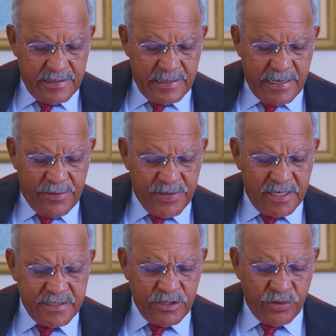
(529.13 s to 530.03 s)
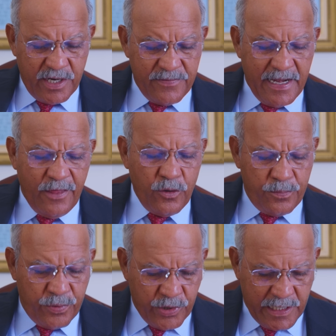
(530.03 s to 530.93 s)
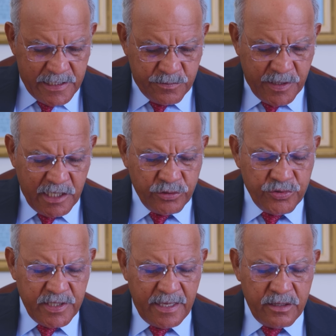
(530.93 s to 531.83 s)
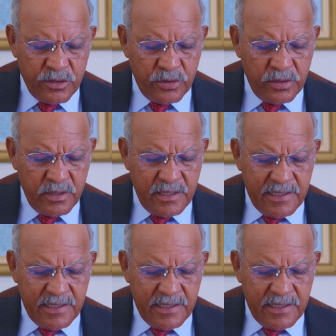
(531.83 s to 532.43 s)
y le había sido revelado por el Espíritu Santo